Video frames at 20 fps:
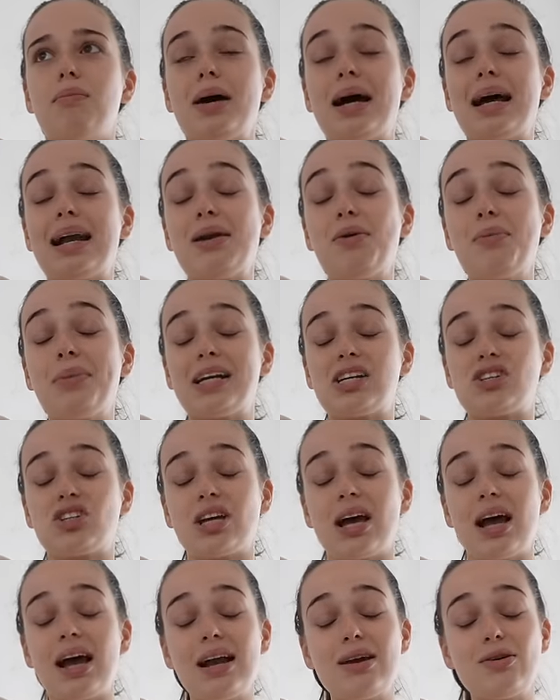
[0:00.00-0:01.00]
Bah le
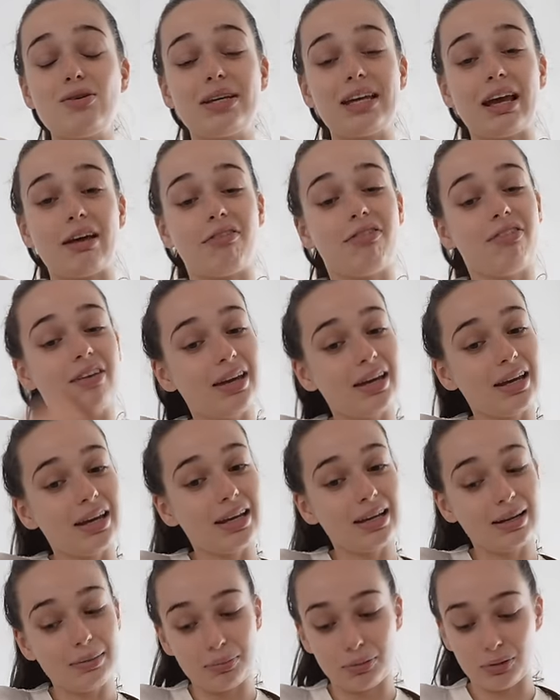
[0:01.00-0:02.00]
matcha, le
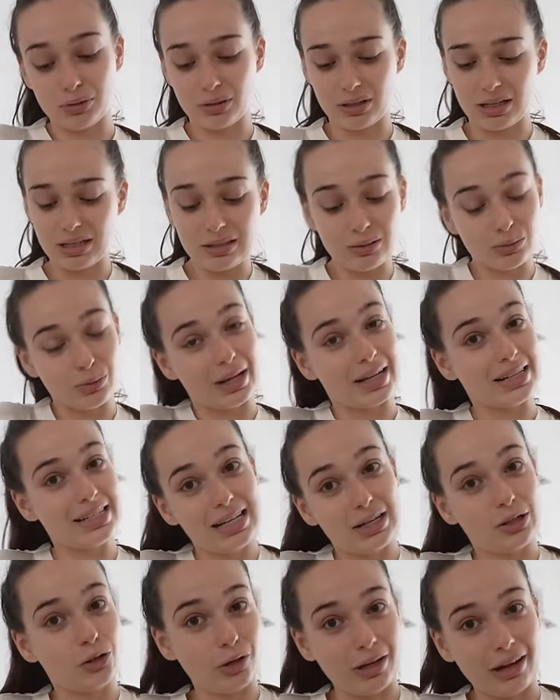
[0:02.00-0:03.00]
café, pour ceux qui sont
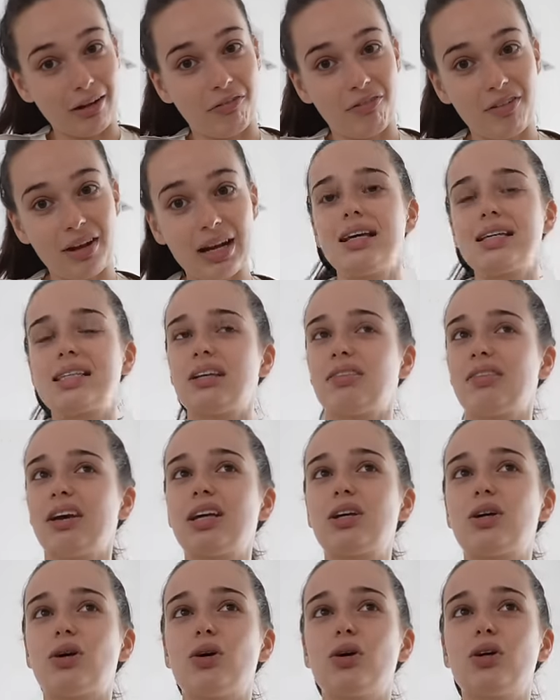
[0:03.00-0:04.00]
addicts au café, c'est vrai
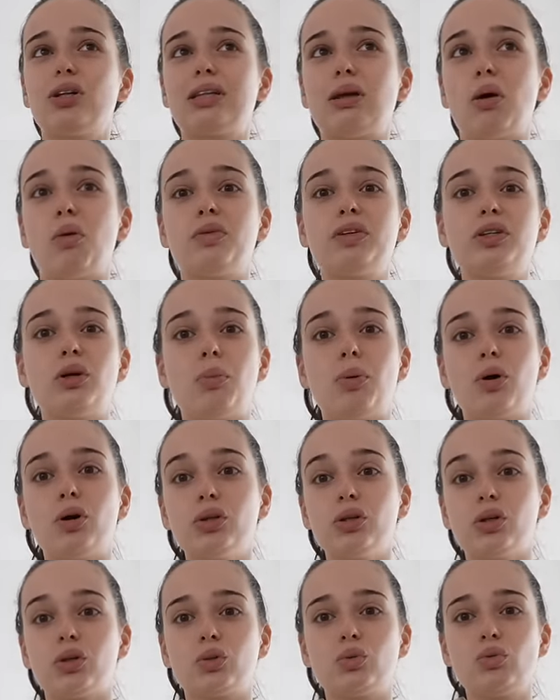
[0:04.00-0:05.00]
que t'as envie d'en
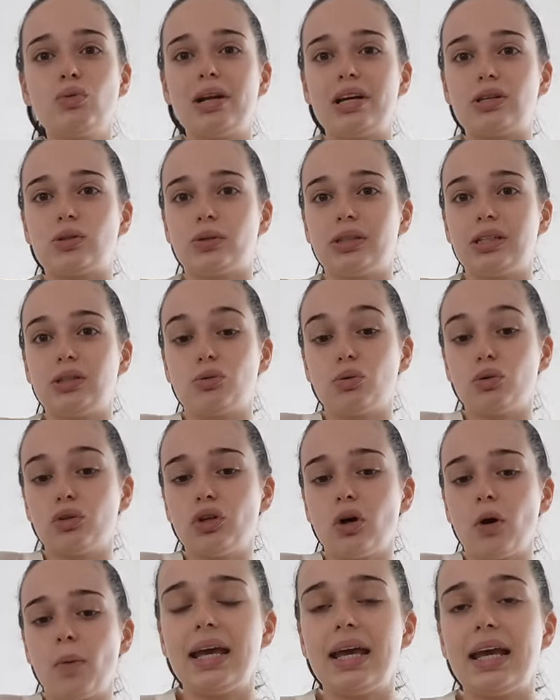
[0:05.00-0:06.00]
prendre toute la journée, tout le
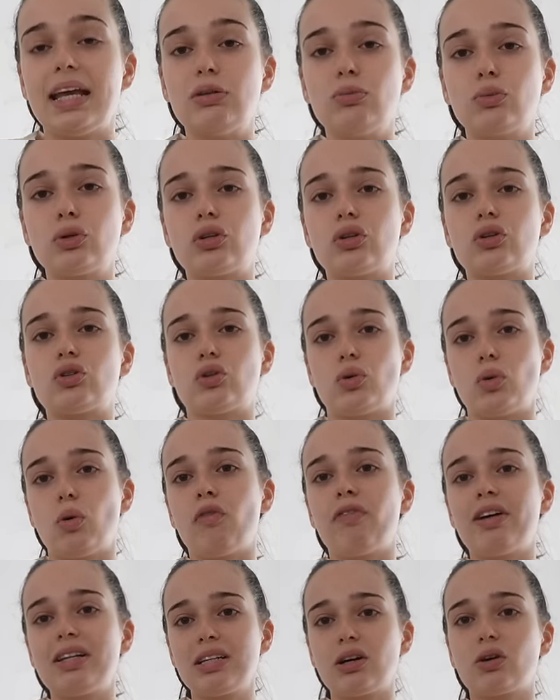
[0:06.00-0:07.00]
temps. Et donc je, on
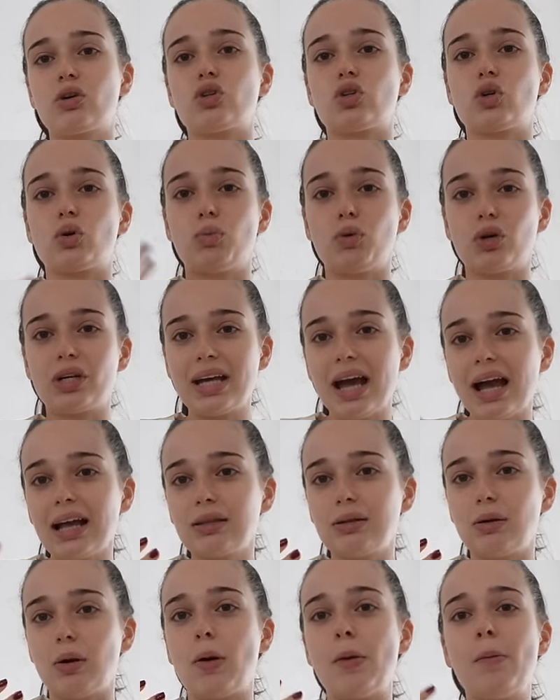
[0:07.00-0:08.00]
va dire que je me
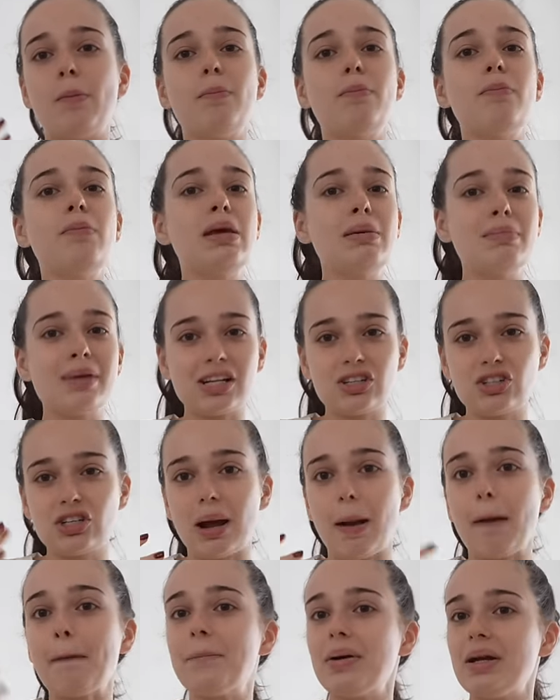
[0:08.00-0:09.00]
garde mes
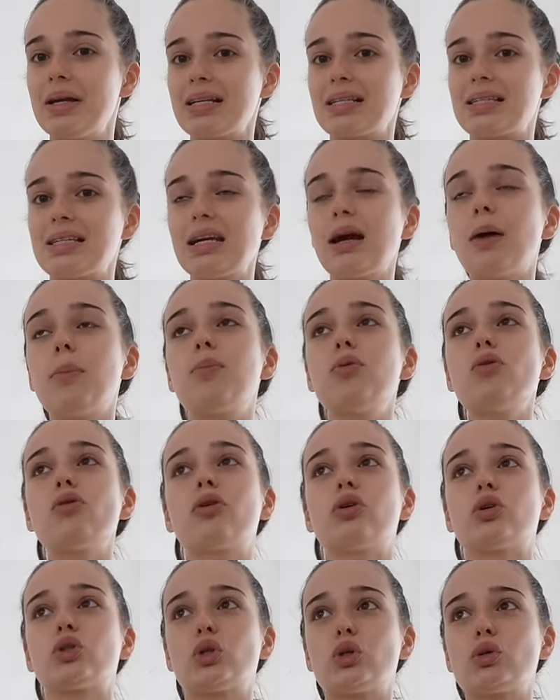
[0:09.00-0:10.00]
matchas plaisir pour
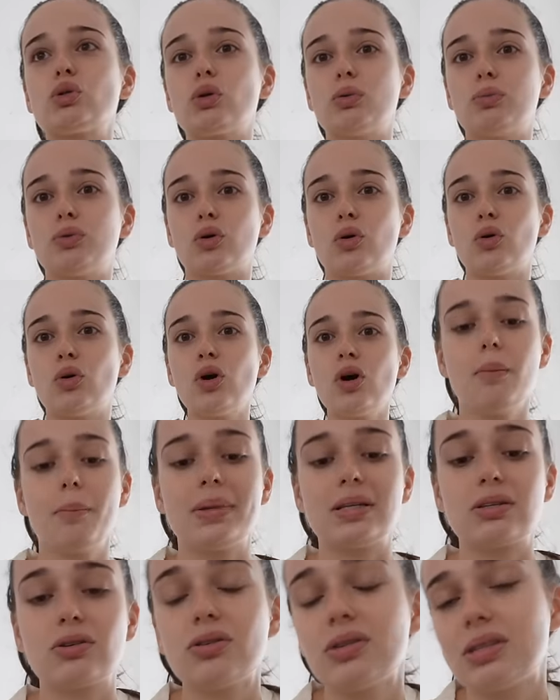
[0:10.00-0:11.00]
quand je suis au bureau
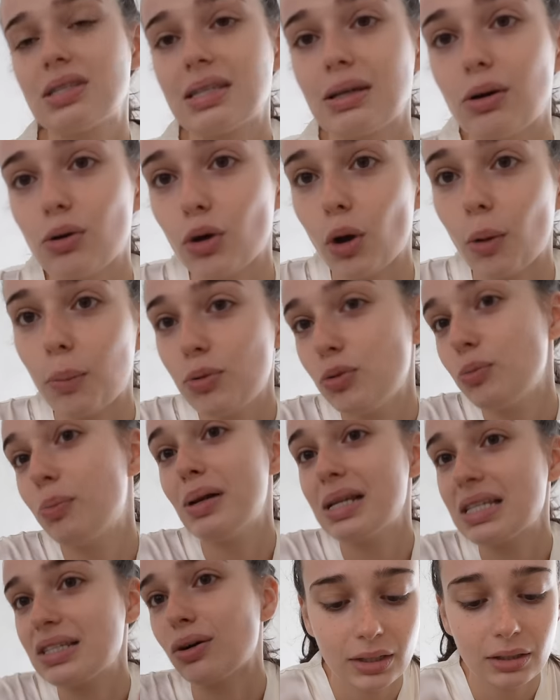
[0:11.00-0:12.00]
parce que c'est encore plus
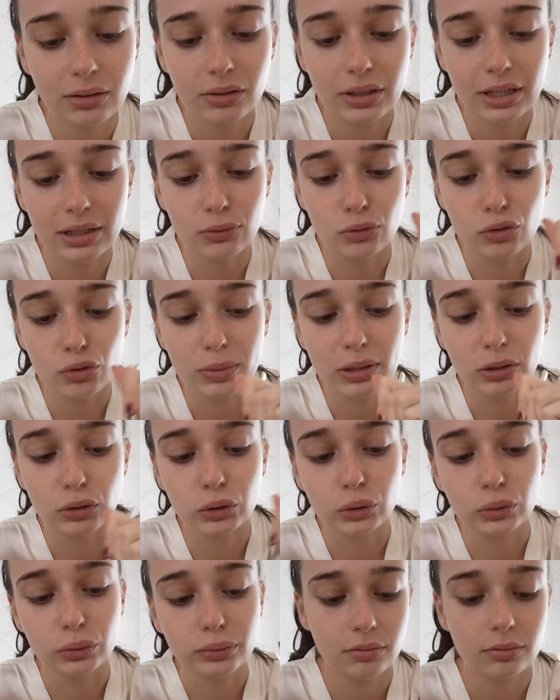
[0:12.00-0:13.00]
plaisant. Ok, donc je mélange
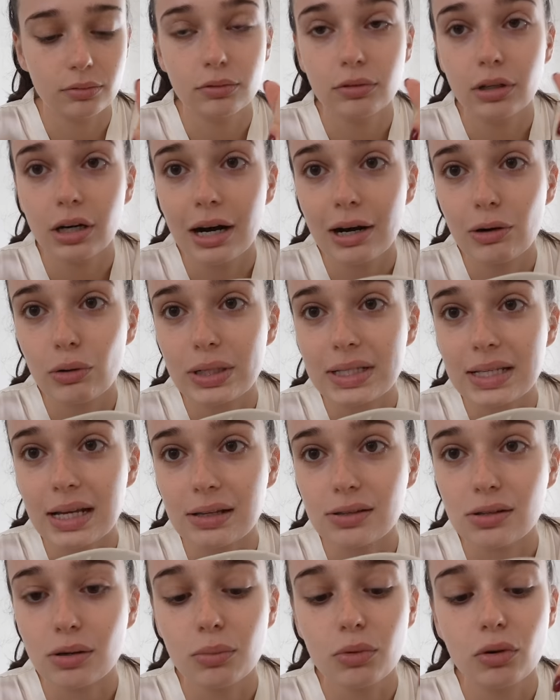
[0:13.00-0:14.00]
tout. Voilà à quoi ça
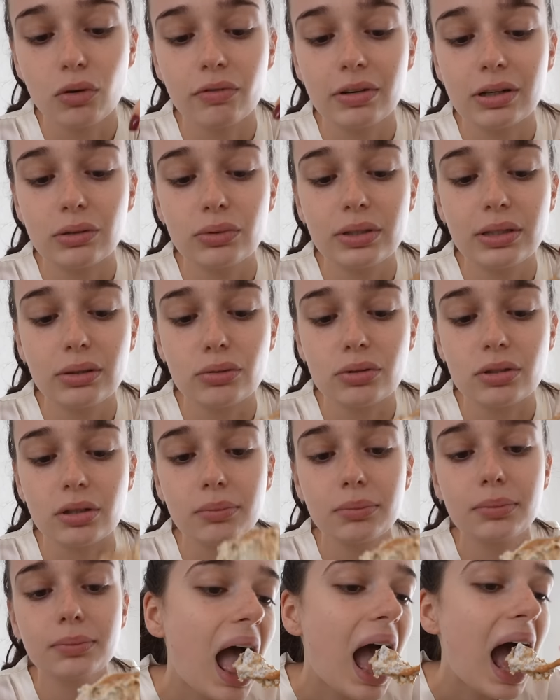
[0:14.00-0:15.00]
ressemble. On va goûter ensemble.